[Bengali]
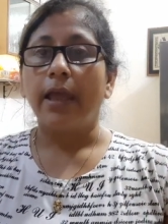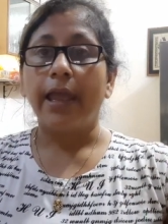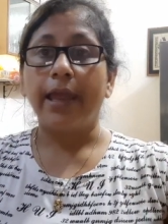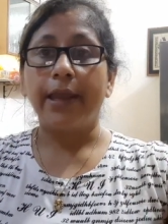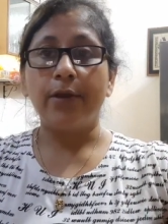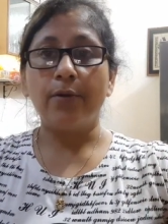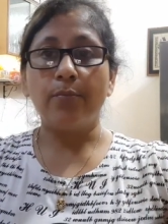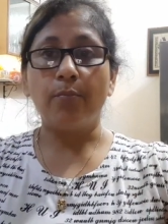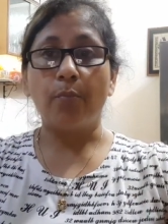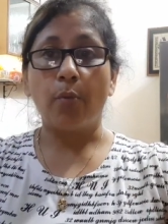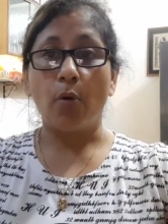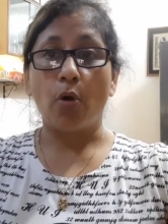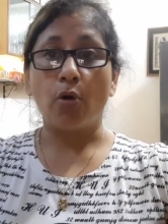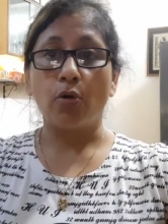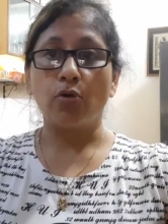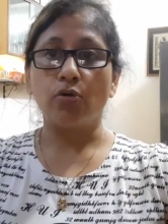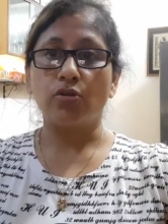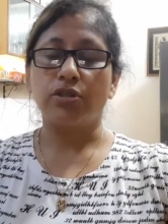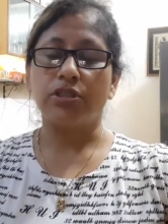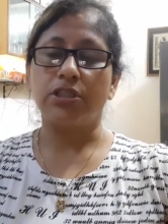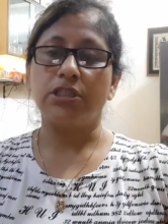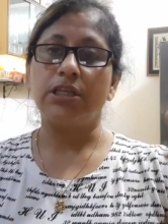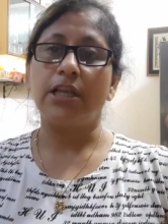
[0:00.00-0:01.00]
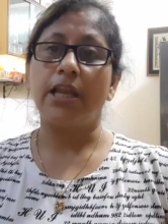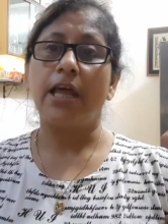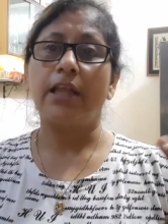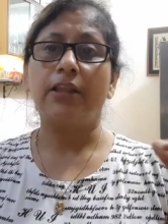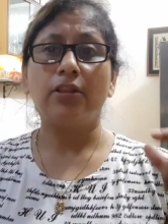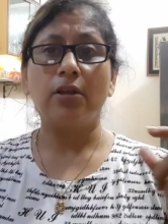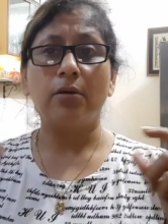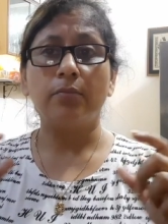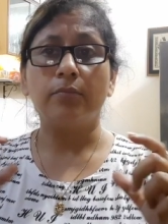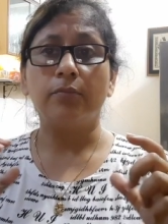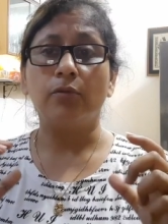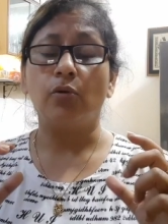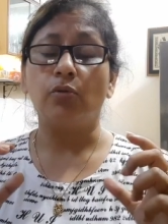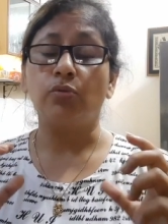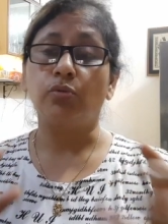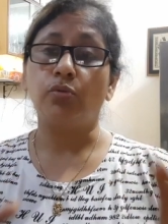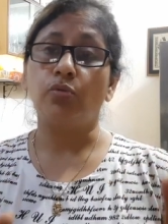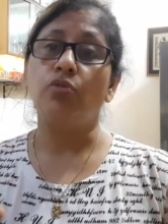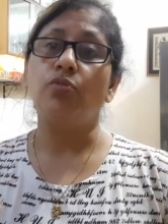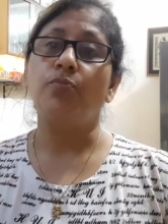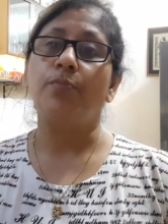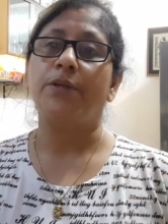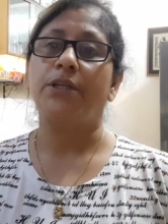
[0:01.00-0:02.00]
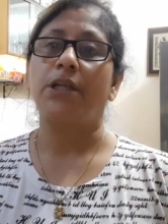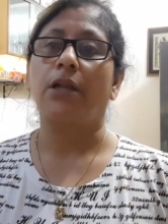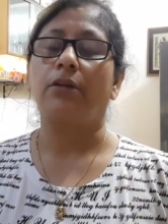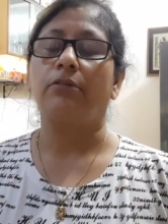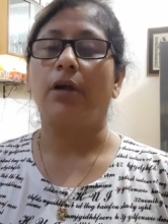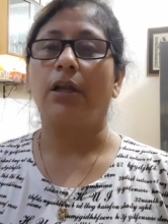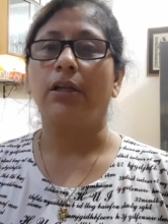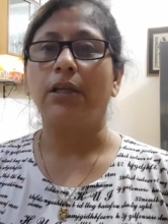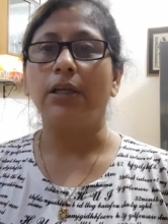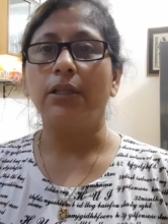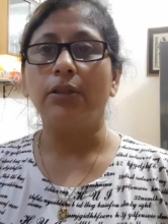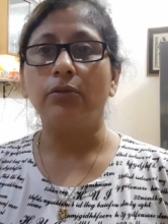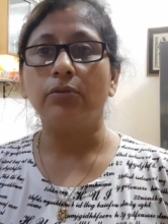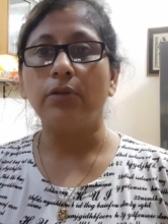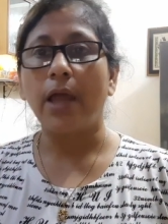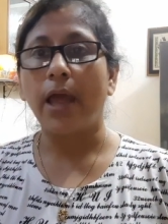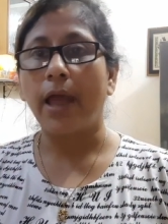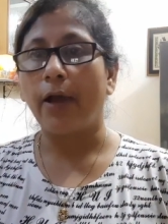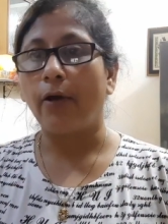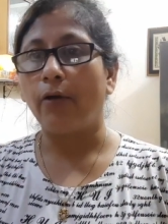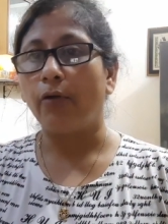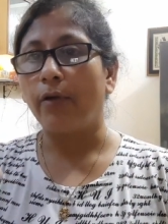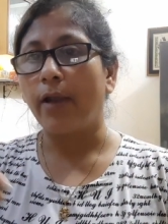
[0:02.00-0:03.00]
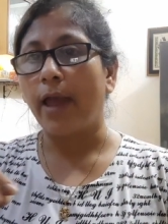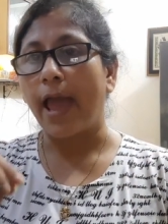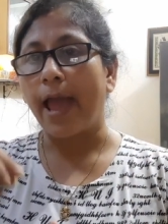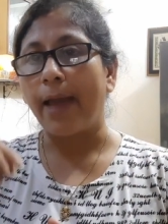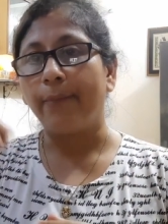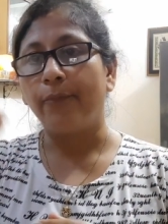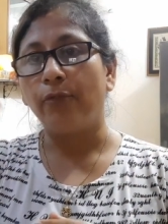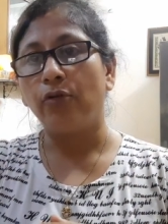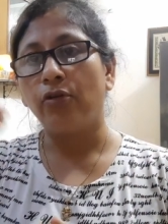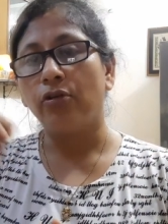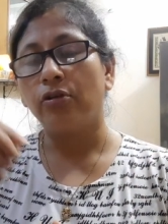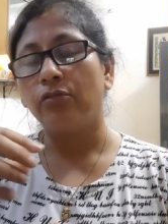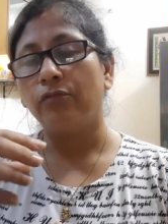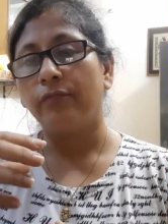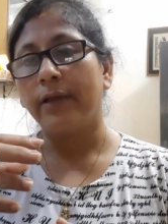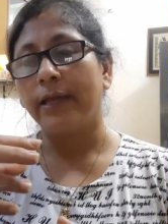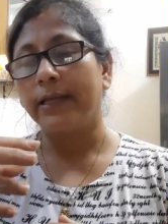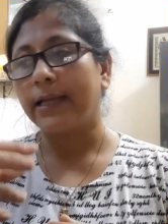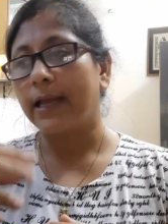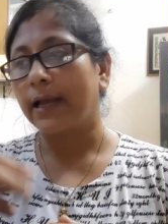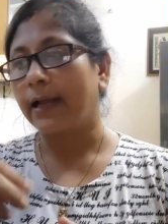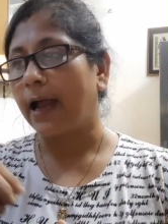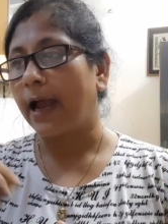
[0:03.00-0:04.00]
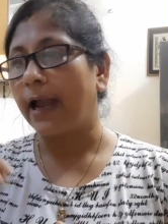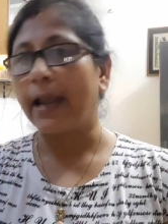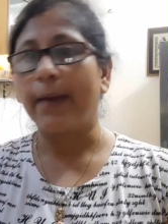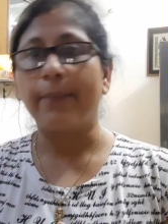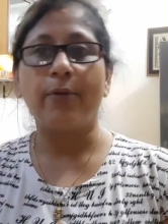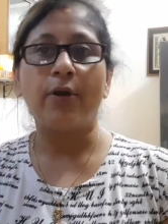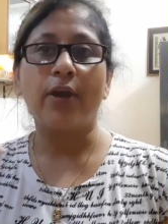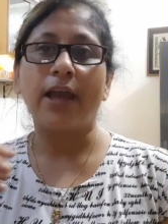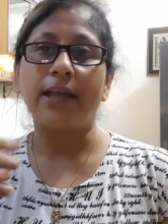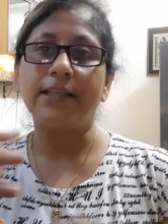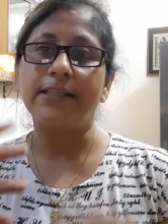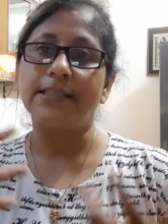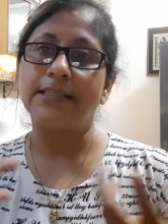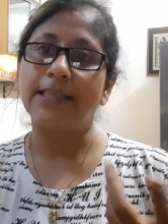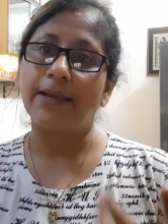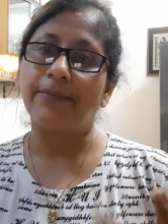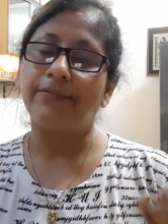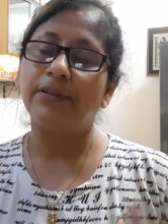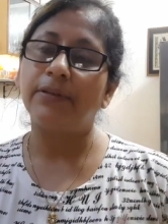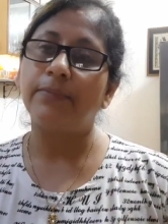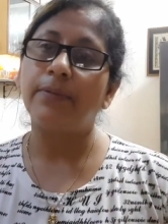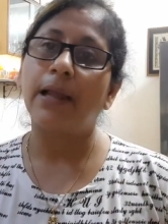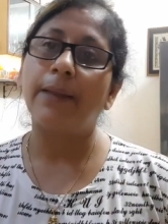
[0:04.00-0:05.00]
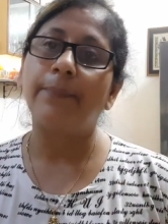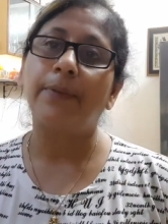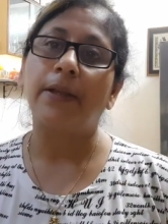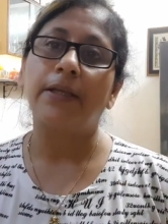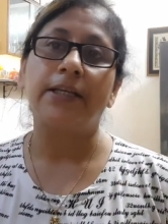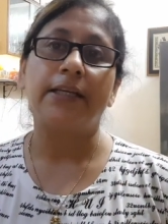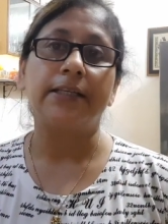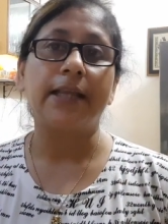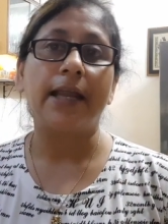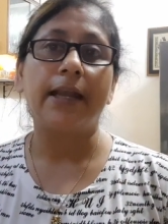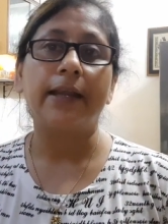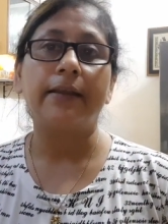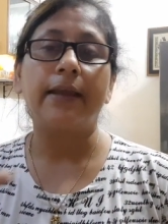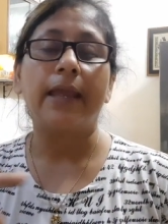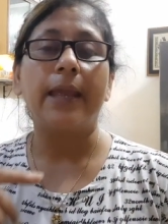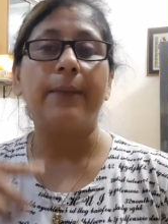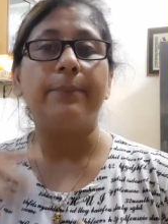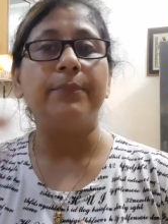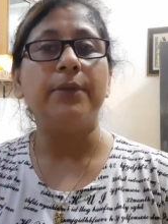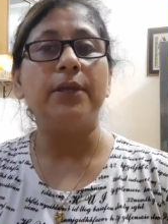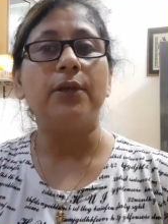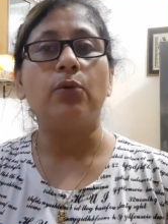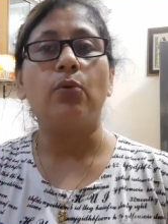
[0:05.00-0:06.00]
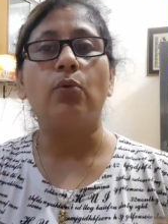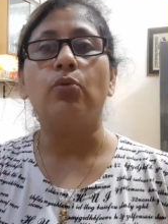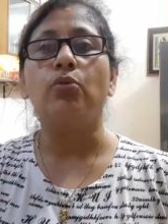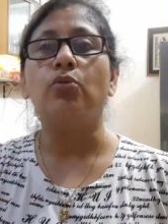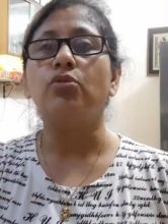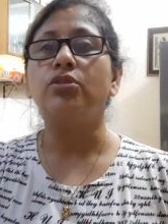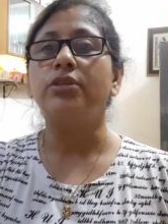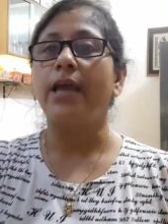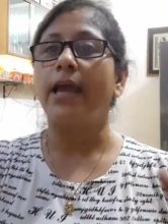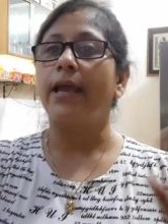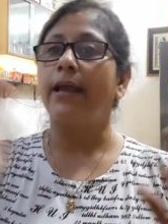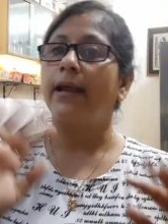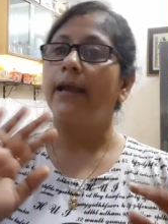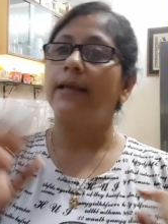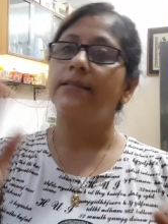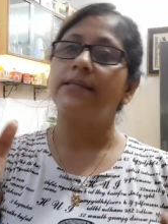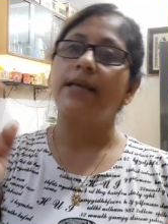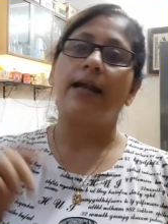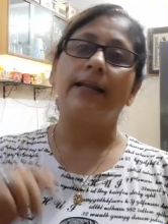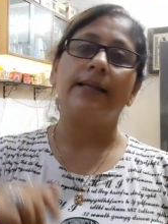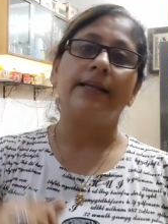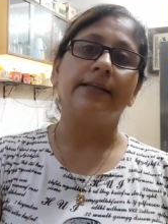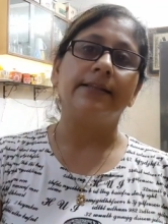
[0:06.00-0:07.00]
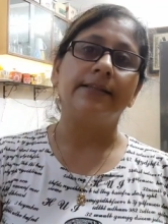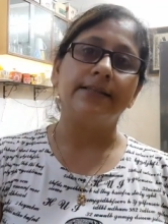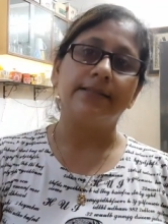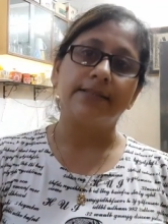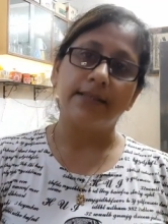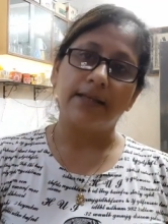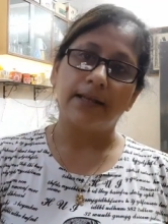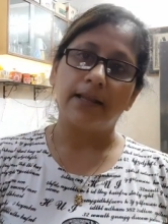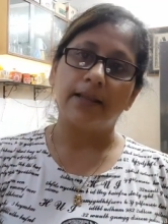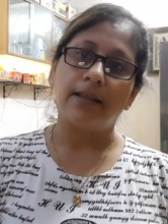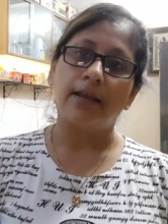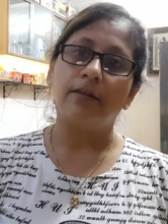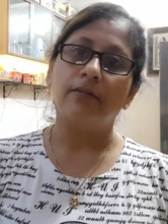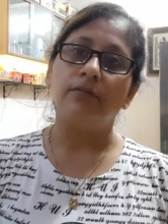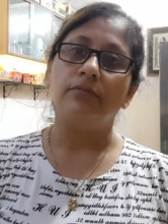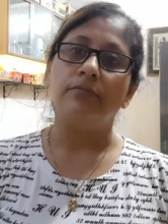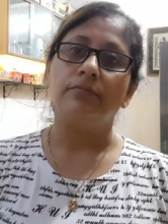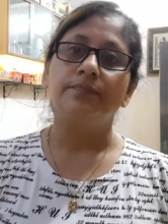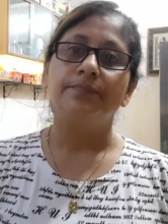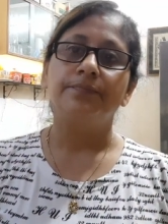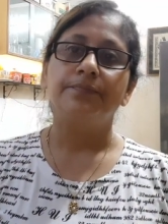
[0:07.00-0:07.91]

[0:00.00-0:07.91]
এরম বড় স্টিলে একদম নতুন প্রেশার কুকার কিন্তু না ওর এমন ওয়েটা খারাপ হয়ে গেছে সেফটি ভাল্বটা সেটা আর এমনি কোনো জায়গায় সারিয়ে দিচ্ছে না জানো